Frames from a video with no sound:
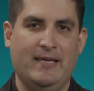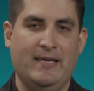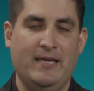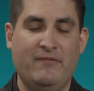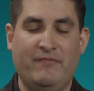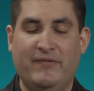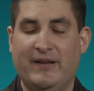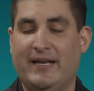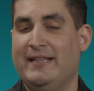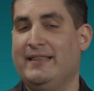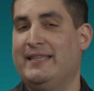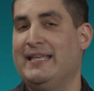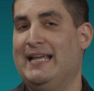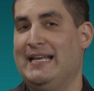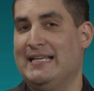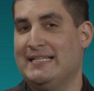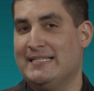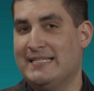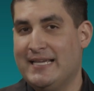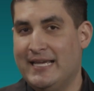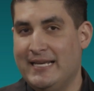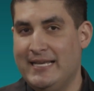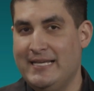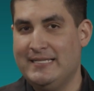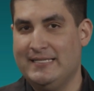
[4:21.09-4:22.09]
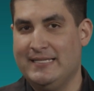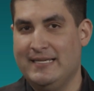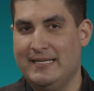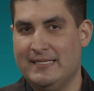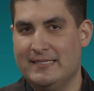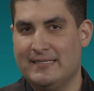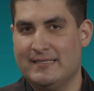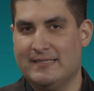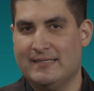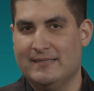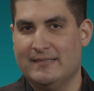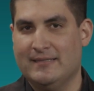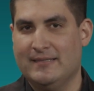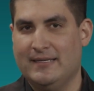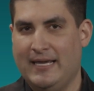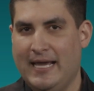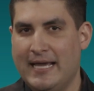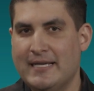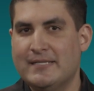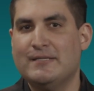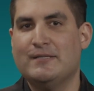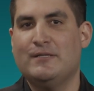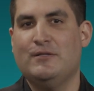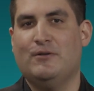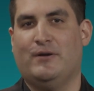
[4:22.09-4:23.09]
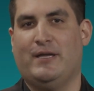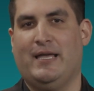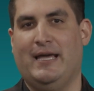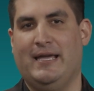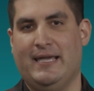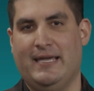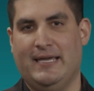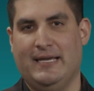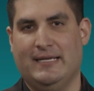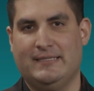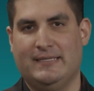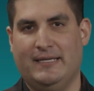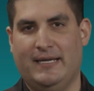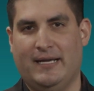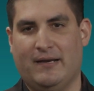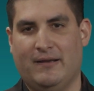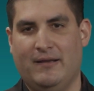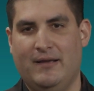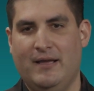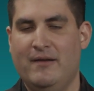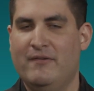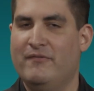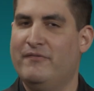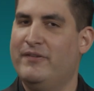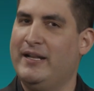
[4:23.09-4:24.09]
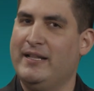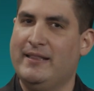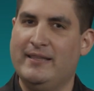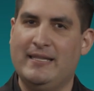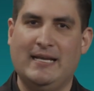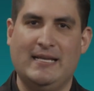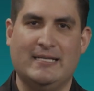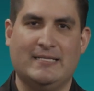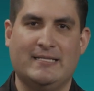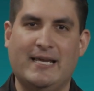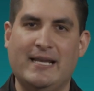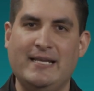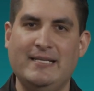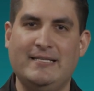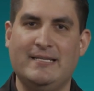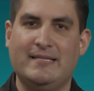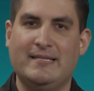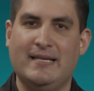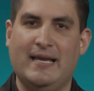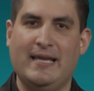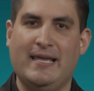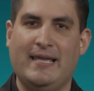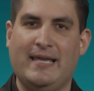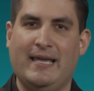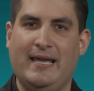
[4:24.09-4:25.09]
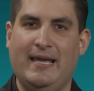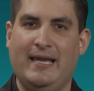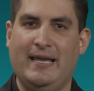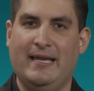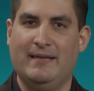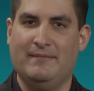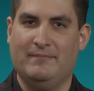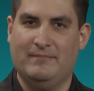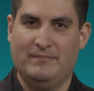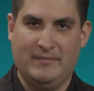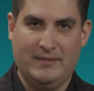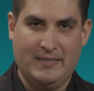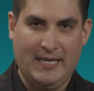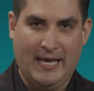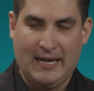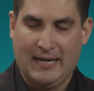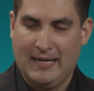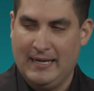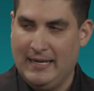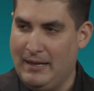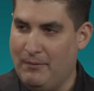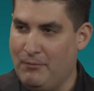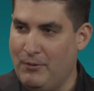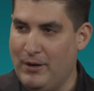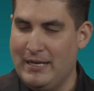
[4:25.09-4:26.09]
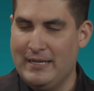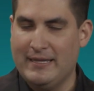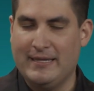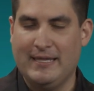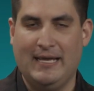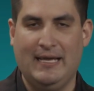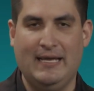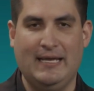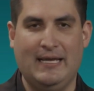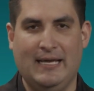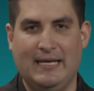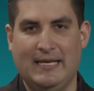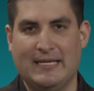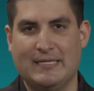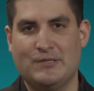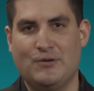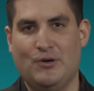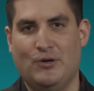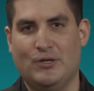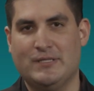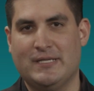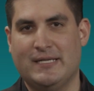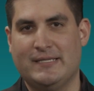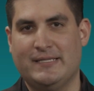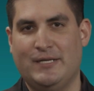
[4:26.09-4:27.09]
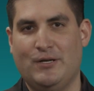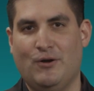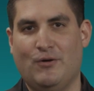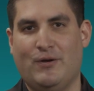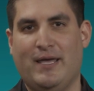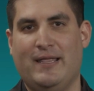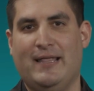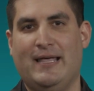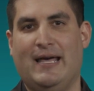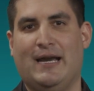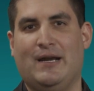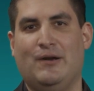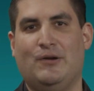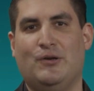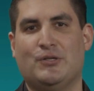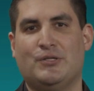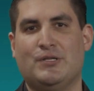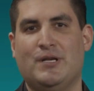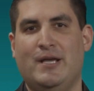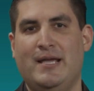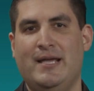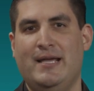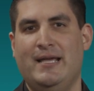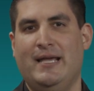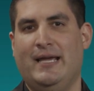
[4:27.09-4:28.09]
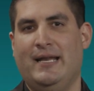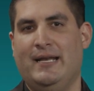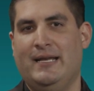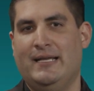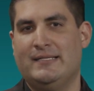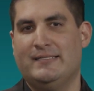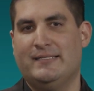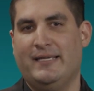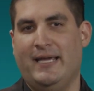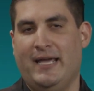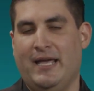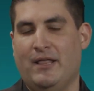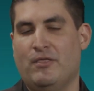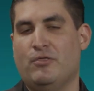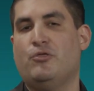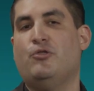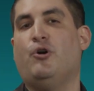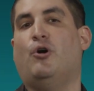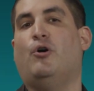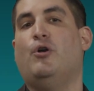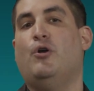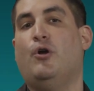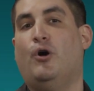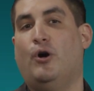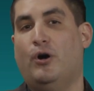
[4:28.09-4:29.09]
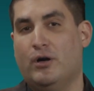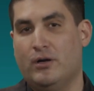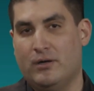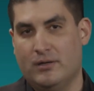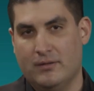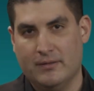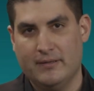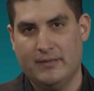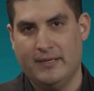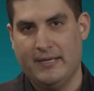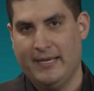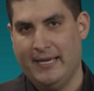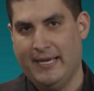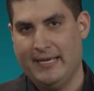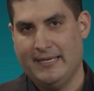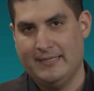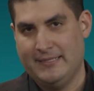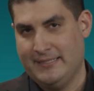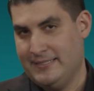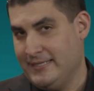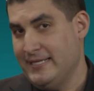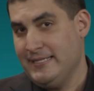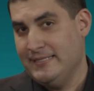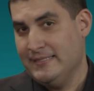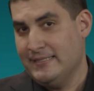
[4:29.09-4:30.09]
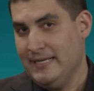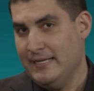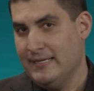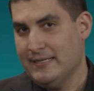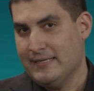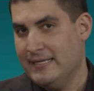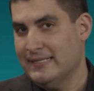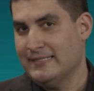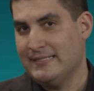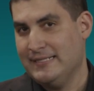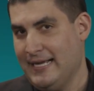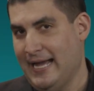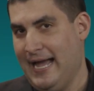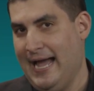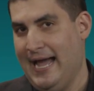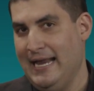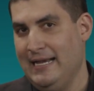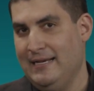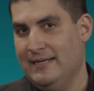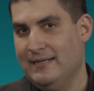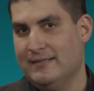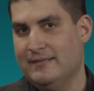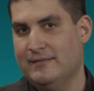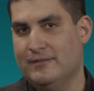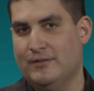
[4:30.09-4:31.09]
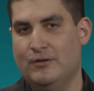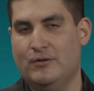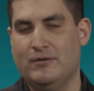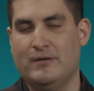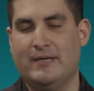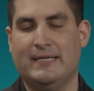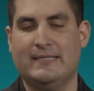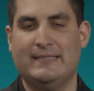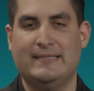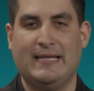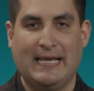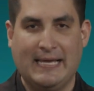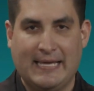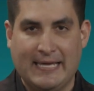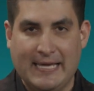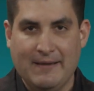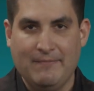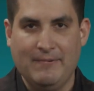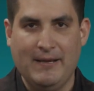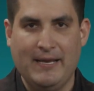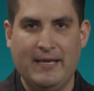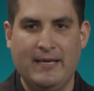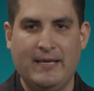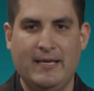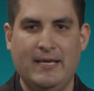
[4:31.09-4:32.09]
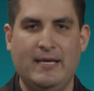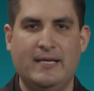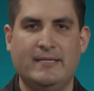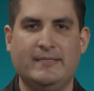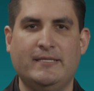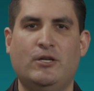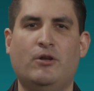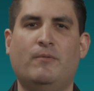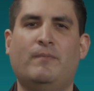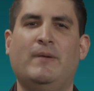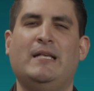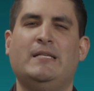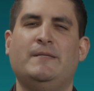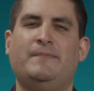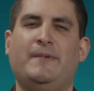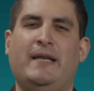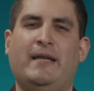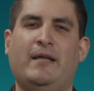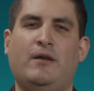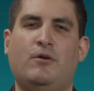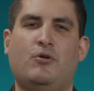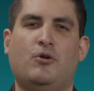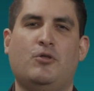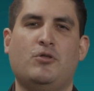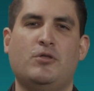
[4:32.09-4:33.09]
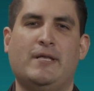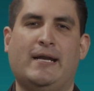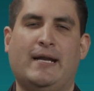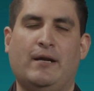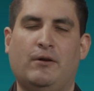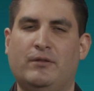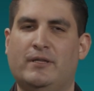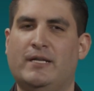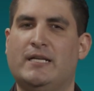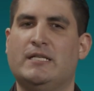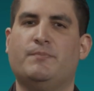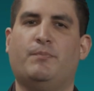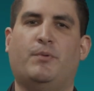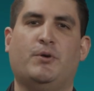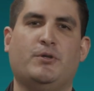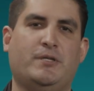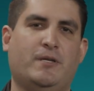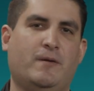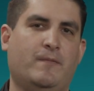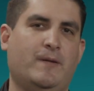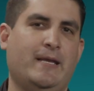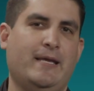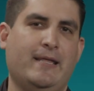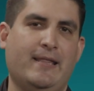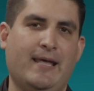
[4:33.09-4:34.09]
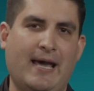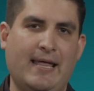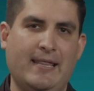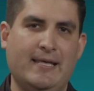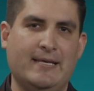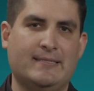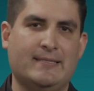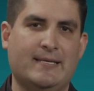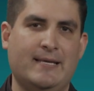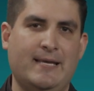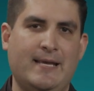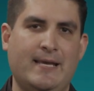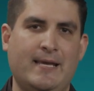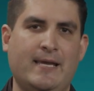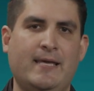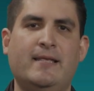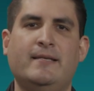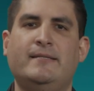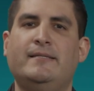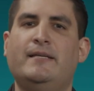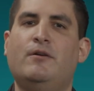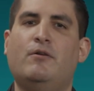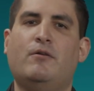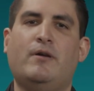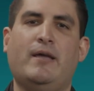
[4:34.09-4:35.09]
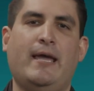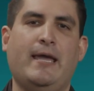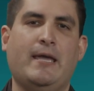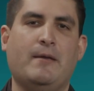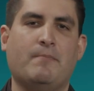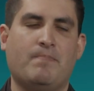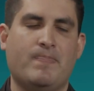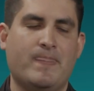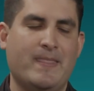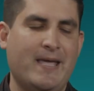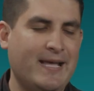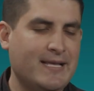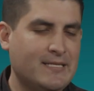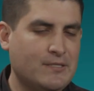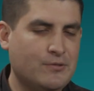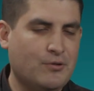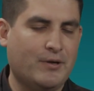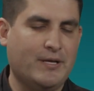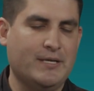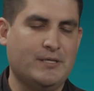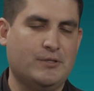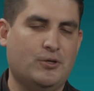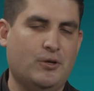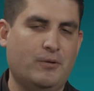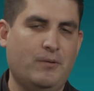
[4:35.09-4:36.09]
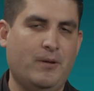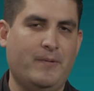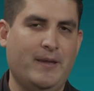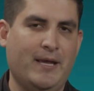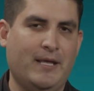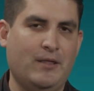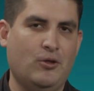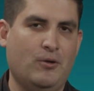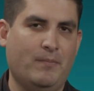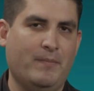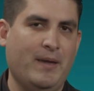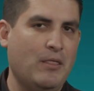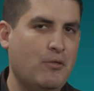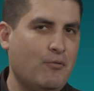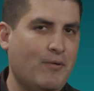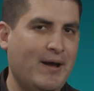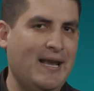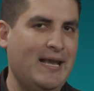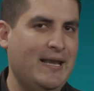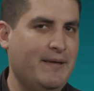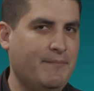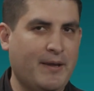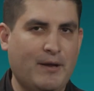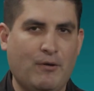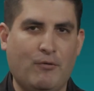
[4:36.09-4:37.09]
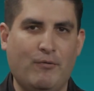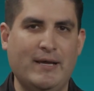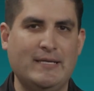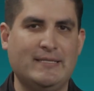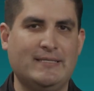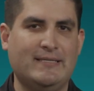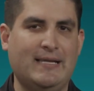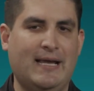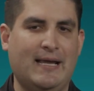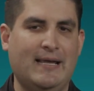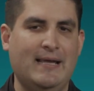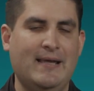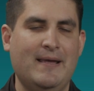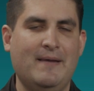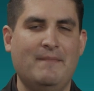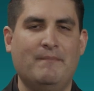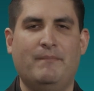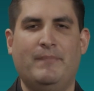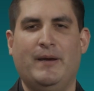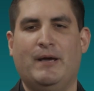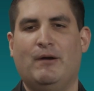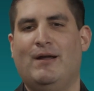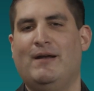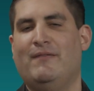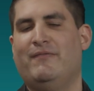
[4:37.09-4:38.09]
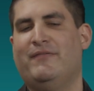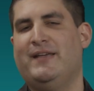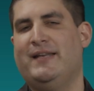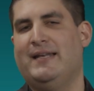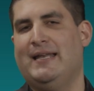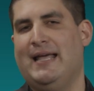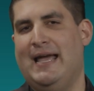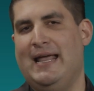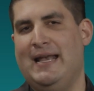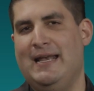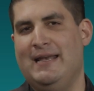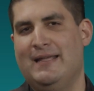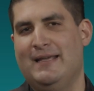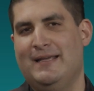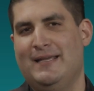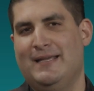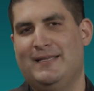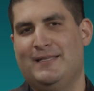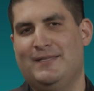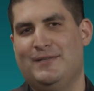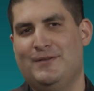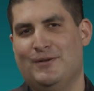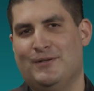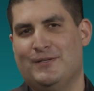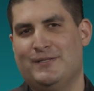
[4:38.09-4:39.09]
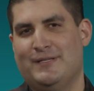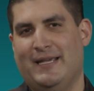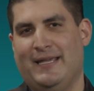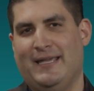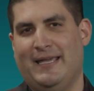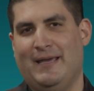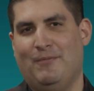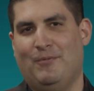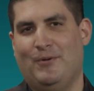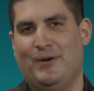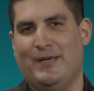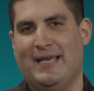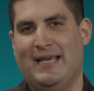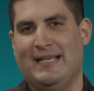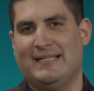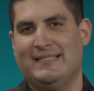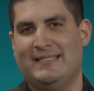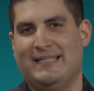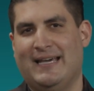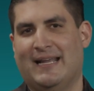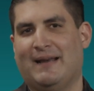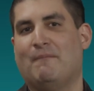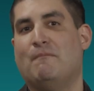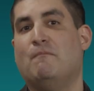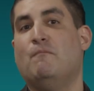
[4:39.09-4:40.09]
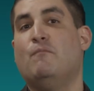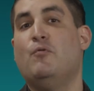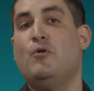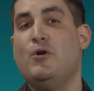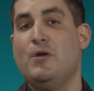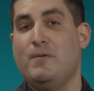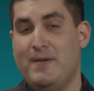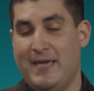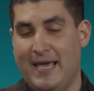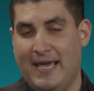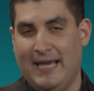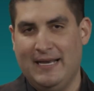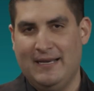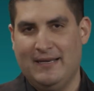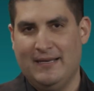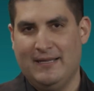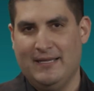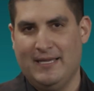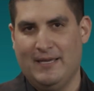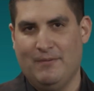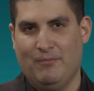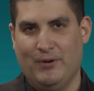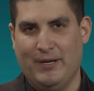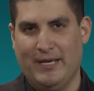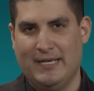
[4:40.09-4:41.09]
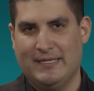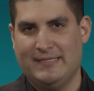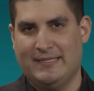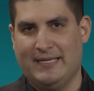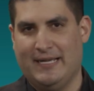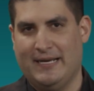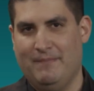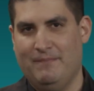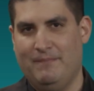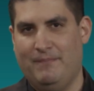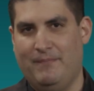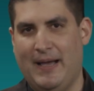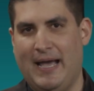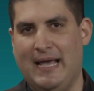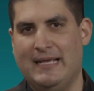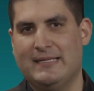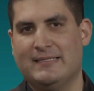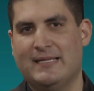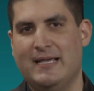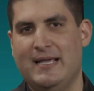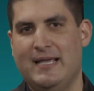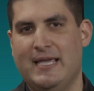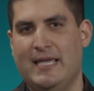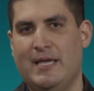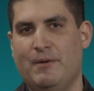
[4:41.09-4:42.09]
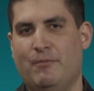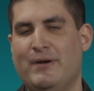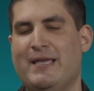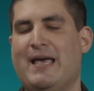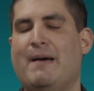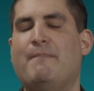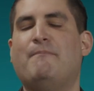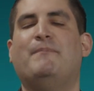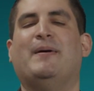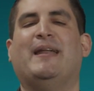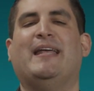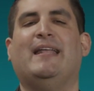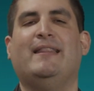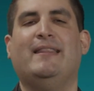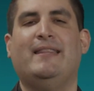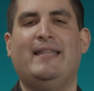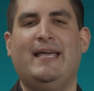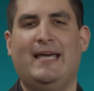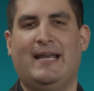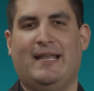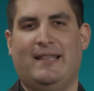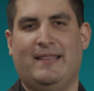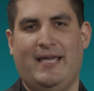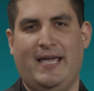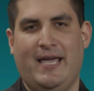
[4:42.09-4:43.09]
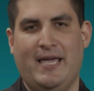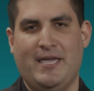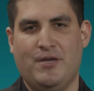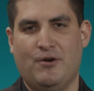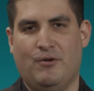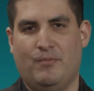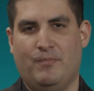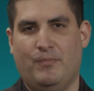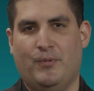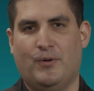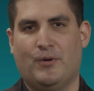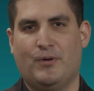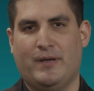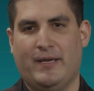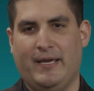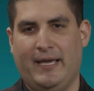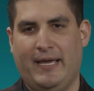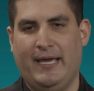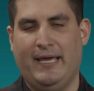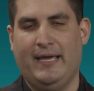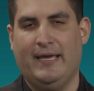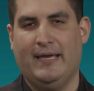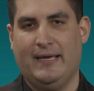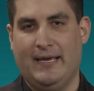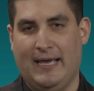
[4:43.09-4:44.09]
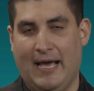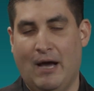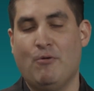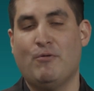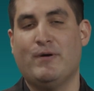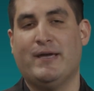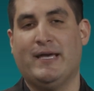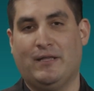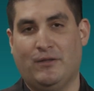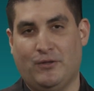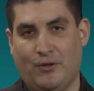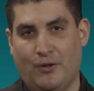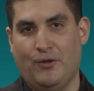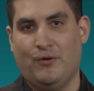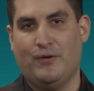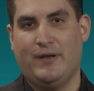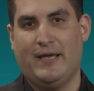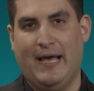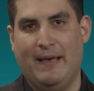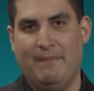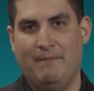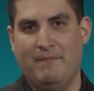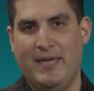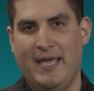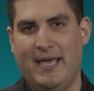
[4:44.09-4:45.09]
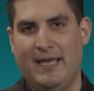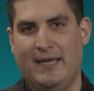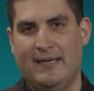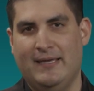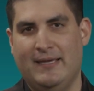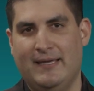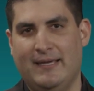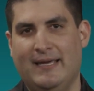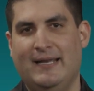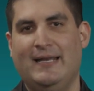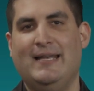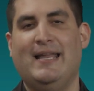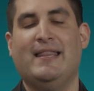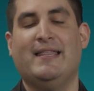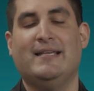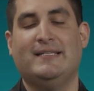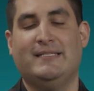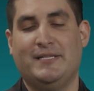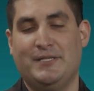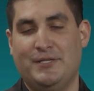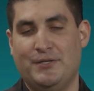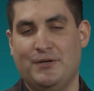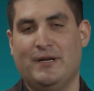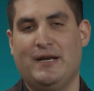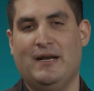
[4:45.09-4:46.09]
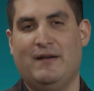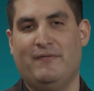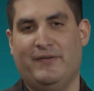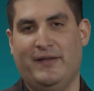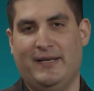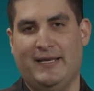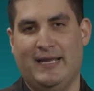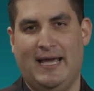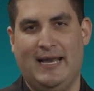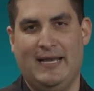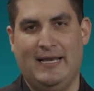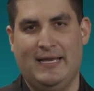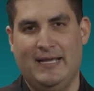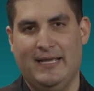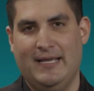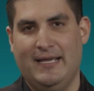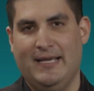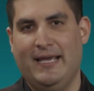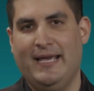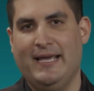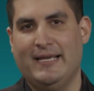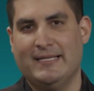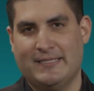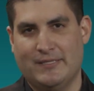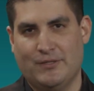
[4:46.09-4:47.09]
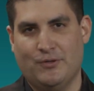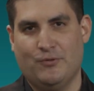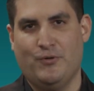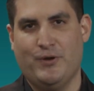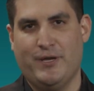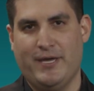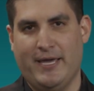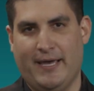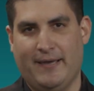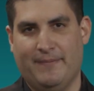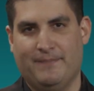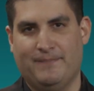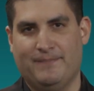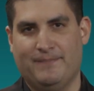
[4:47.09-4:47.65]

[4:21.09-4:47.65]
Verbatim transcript: Y frente a las crisis, eso es lo que hay que hacer. Frente a las crisis hay que darle la vuelta a las cosas y no quedarnos en ese dolor que existe, que es real, ¿no? que es tangible, sino más bien encontrar otras posibilidades y decir, ok, esto que estoy viviendo me duele, me cuesta, pero al final yo sé que voy a estar muy bien y voy a estar en paz y voy a aprender de ello, porque aunque todo cambie, la decisión al final es tuya.